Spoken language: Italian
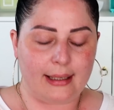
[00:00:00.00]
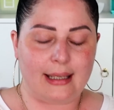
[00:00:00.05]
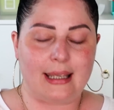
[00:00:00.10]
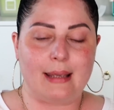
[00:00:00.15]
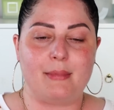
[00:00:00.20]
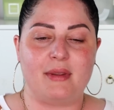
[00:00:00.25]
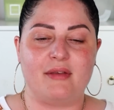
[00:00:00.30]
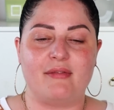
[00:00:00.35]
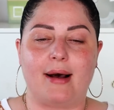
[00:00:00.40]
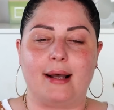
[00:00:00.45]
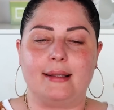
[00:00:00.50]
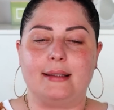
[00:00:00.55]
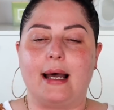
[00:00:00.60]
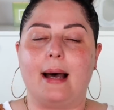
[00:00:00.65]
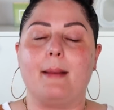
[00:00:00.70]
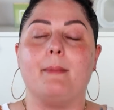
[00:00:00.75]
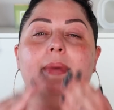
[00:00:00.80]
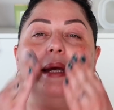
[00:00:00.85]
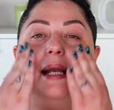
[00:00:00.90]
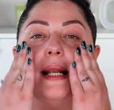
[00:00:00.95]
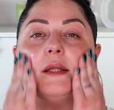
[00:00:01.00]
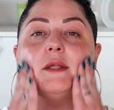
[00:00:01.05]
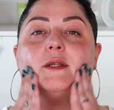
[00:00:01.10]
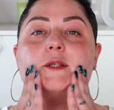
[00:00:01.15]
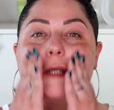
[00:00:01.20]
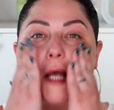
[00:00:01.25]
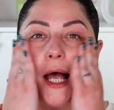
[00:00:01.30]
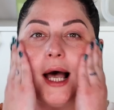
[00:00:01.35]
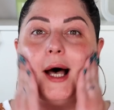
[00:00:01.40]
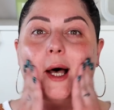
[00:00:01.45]
che mi vada a
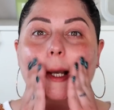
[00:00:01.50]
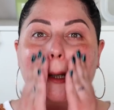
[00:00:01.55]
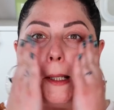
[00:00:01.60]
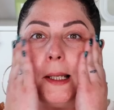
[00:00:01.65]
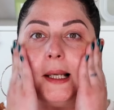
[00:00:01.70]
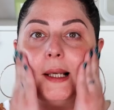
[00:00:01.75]
bilanciare